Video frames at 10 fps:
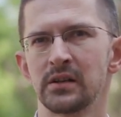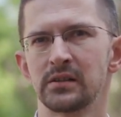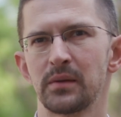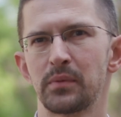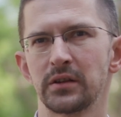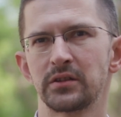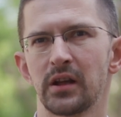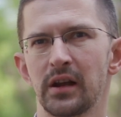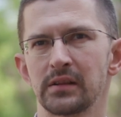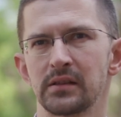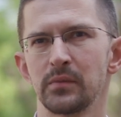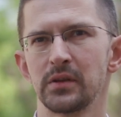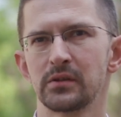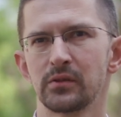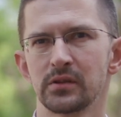zebrać się razem
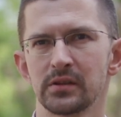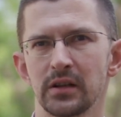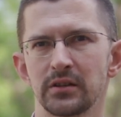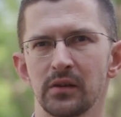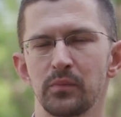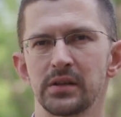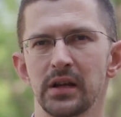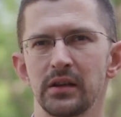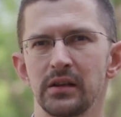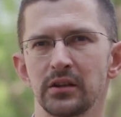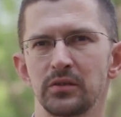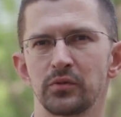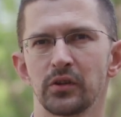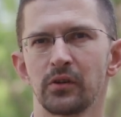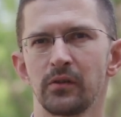i skorzystać, jak pisali nasi
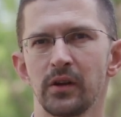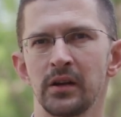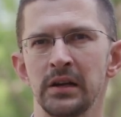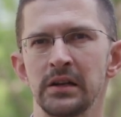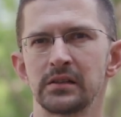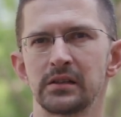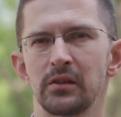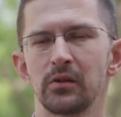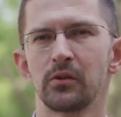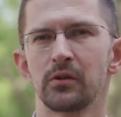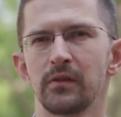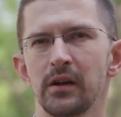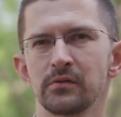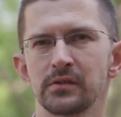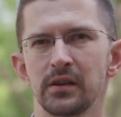przodkowie, z tej
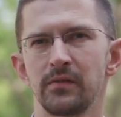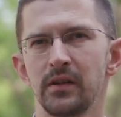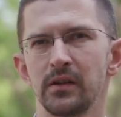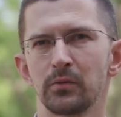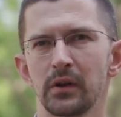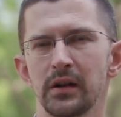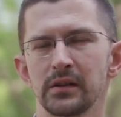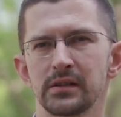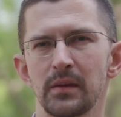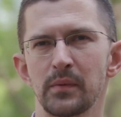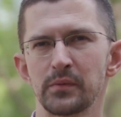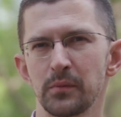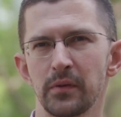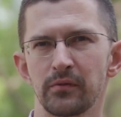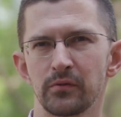dogorywającej chwili, która nas samym
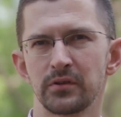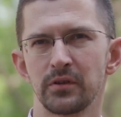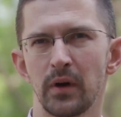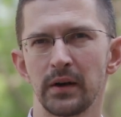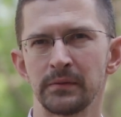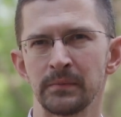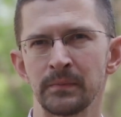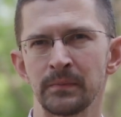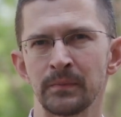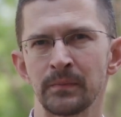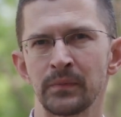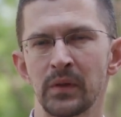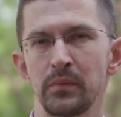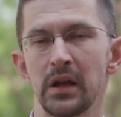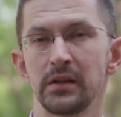sobie wróciła
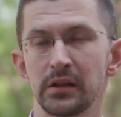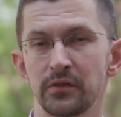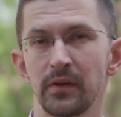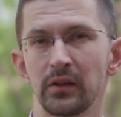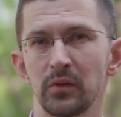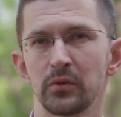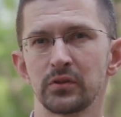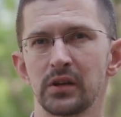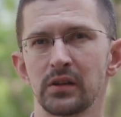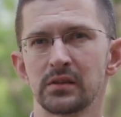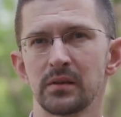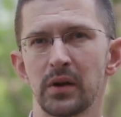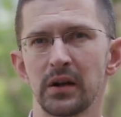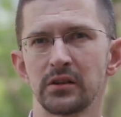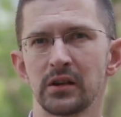mieli tę świadomość, kiedy
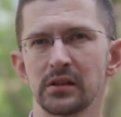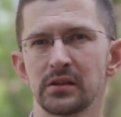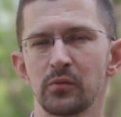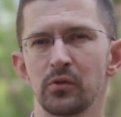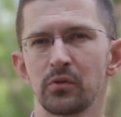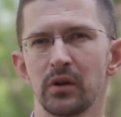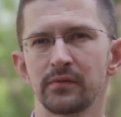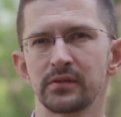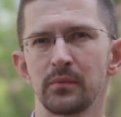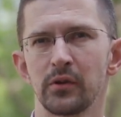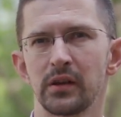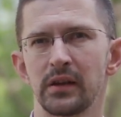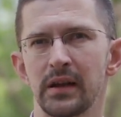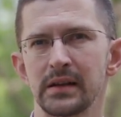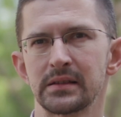zebrali się na Zamku Królewskim o
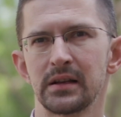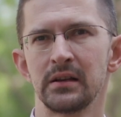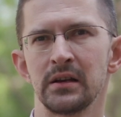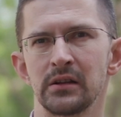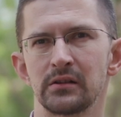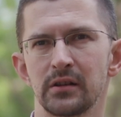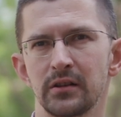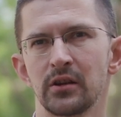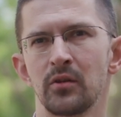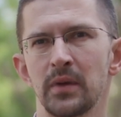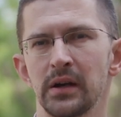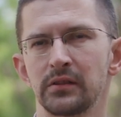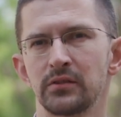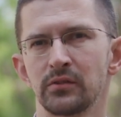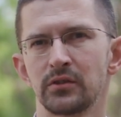11 3 maja
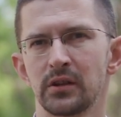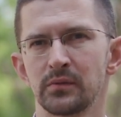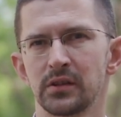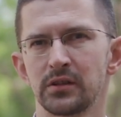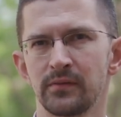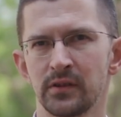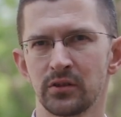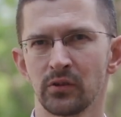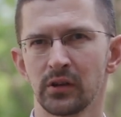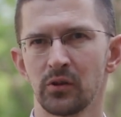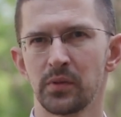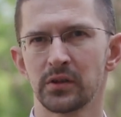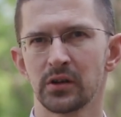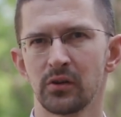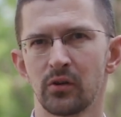
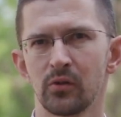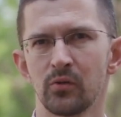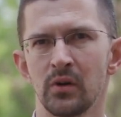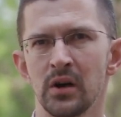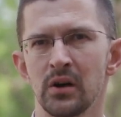1791 roku,